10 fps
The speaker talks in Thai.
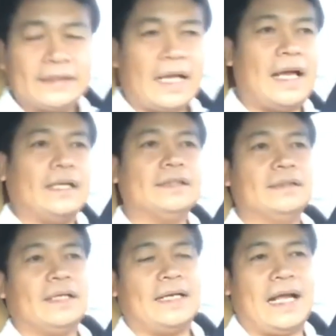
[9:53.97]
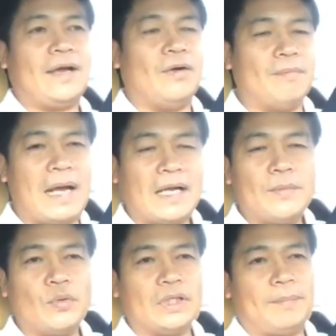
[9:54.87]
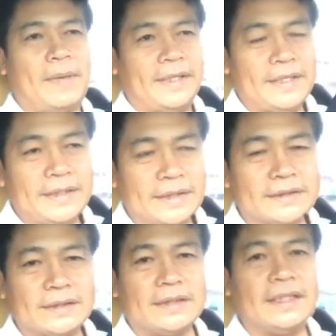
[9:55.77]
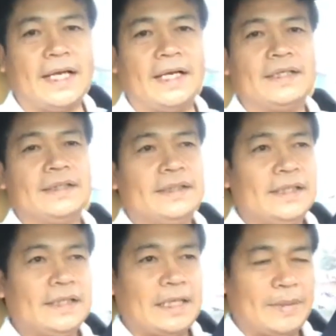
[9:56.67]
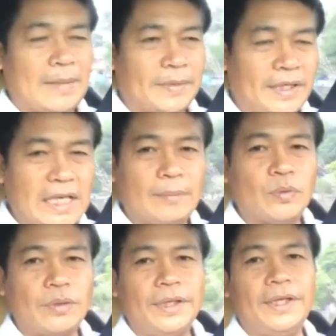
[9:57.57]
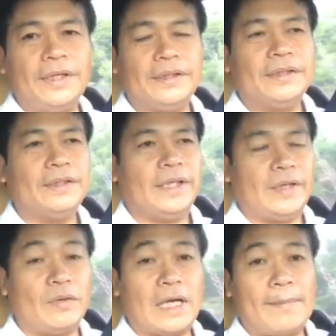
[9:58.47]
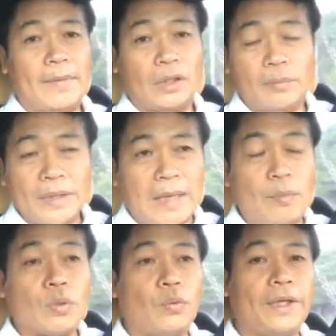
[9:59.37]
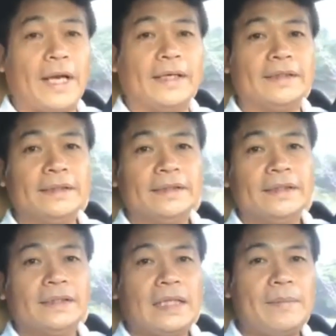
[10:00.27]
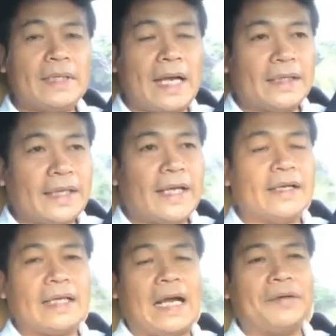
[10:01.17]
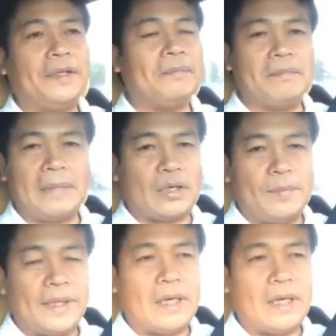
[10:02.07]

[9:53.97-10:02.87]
ทางคณะของมาร์คฮิวบูลจะไปยื่นหนังสือนะจะไปทำกิจกรรมตรงนี้แน่นอนครับมันก็ต้องมีการพูดคุยกันถ้ามีการแจ้งดังกล่าวนี้มันก็ไม่